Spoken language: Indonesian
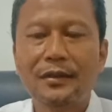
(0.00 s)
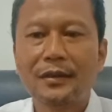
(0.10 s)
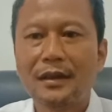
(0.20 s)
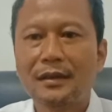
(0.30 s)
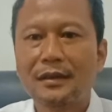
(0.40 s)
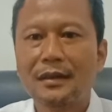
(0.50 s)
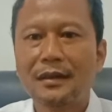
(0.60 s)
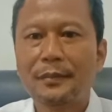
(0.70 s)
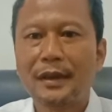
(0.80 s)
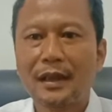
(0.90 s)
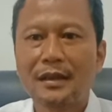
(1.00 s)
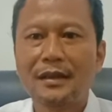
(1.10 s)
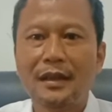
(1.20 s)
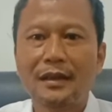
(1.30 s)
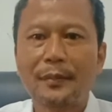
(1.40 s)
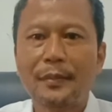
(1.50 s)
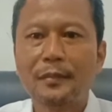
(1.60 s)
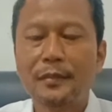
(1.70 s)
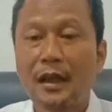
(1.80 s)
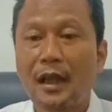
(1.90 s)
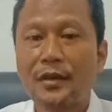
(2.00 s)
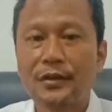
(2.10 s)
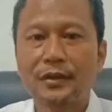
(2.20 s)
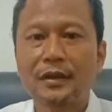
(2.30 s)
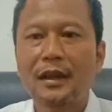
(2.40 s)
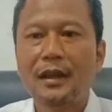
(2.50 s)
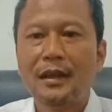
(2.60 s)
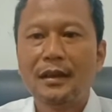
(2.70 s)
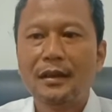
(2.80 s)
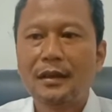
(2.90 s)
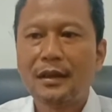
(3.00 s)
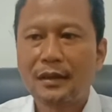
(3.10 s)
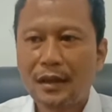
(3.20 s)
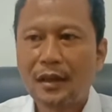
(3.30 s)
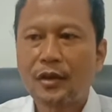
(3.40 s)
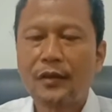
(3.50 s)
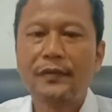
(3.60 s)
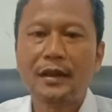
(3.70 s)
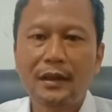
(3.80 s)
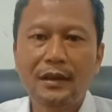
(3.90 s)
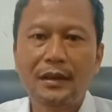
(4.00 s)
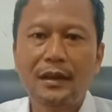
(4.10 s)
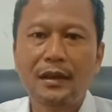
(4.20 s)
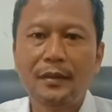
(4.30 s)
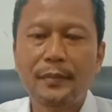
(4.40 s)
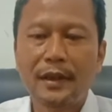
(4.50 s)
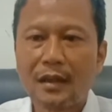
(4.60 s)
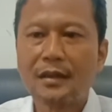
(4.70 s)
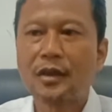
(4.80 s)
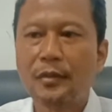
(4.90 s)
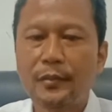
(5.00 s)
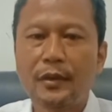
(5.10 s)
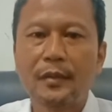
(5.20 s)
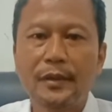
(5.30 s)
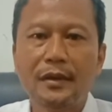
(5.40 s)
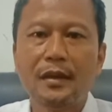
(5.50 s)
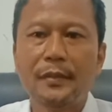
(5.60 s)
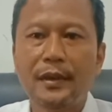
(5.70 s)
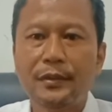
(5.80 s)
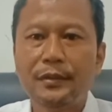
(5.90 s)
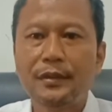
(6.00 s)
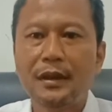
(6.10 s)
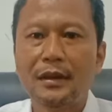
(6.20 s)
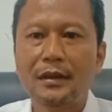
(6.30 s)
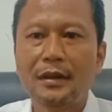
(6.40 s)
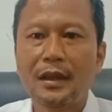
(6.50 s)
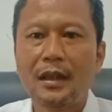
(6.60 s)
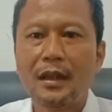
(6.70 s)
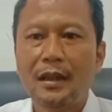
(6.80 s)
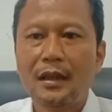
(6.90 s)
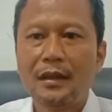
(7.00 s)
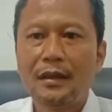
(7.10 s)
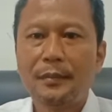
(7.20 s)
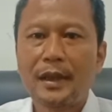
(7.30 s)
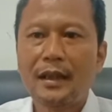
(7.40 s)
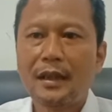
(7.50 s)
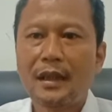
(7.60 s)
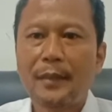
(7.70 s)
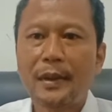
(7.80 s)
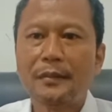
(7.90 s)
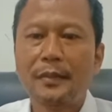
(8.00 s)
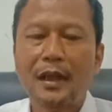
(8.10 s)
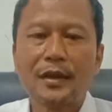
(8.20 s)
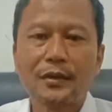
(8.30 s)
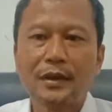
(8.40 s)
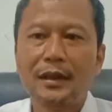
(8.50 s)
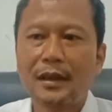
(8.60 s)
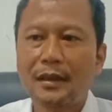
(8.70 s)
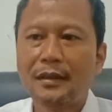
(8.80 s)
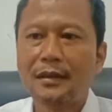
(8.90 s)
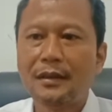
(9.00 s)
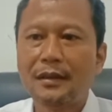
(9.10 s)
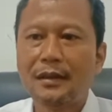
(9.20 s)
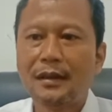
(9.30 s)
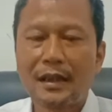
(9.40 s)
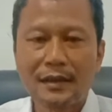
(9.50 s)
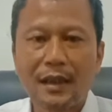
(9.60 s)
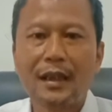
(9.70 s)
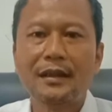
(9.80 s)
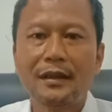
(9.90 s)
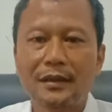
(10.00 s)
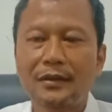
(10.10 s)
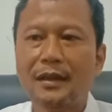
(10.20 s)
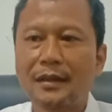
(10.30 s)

kan uh, pernah kejadian tapi bisa langsung uh, kita recovery dari pihak diskon Kabupaten Mayu dan nantinya uh, pelayanan dapat berlangsung dengan uh, lancar lagi gitu ya.